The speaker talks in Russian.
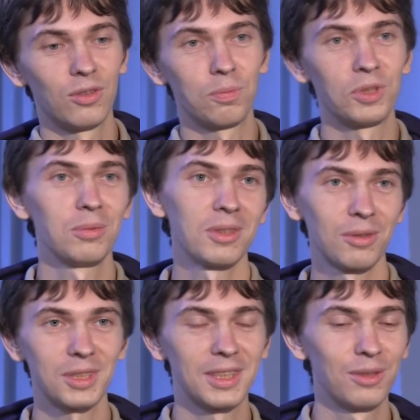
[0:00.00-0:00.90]
Но почему-то
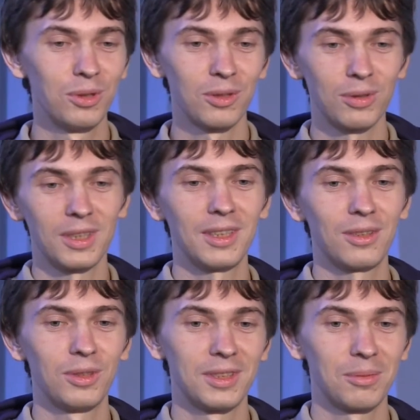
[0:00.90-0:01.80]
творческие люди туда не
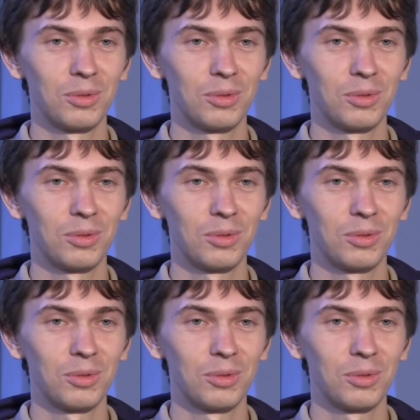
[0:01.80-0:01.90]
относятся.